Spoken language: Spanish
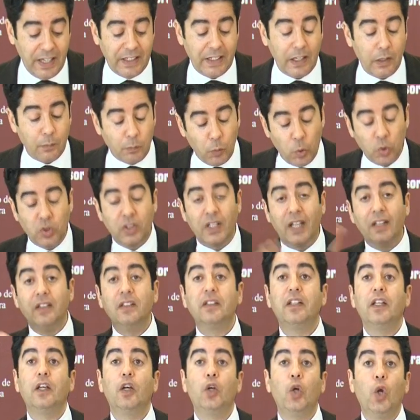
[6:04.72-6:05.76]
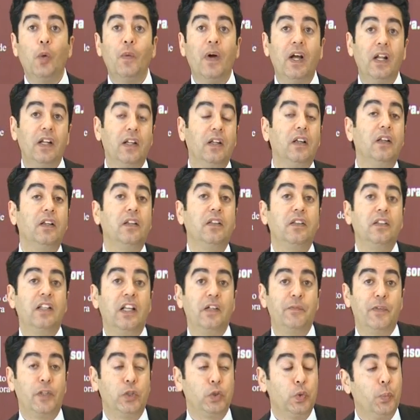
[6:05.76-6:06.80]
en el montante global
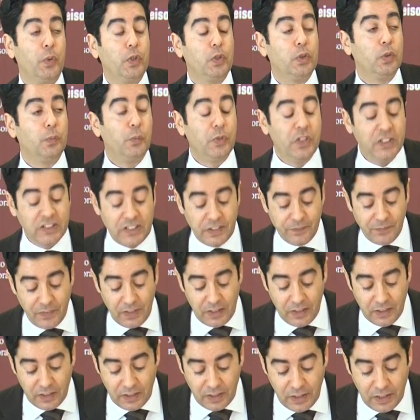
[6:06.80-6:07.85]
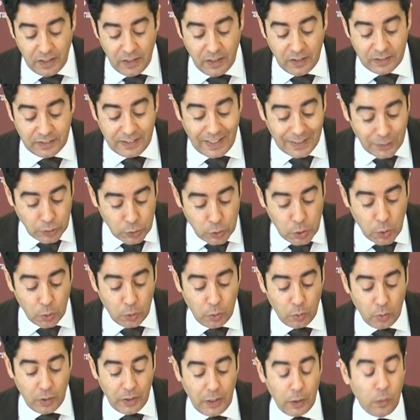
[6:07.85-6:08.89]
del presupuesto municipal tan
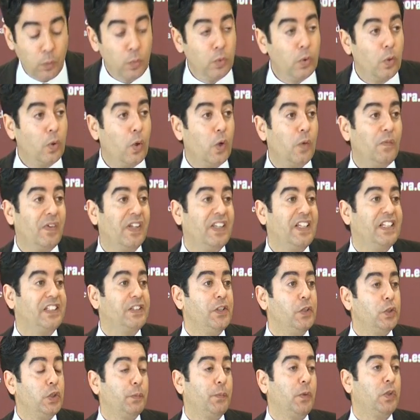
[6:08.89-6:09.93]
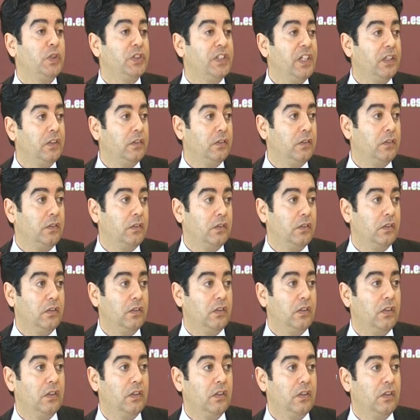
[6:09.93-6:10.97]
solo el 1,18%
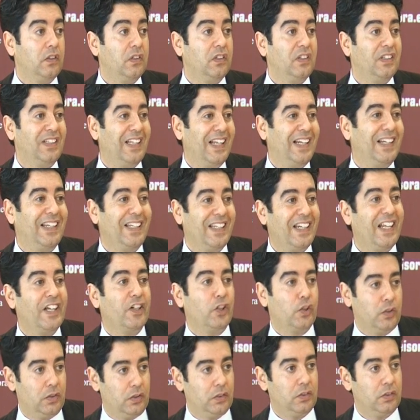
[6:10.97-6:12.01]
del dinero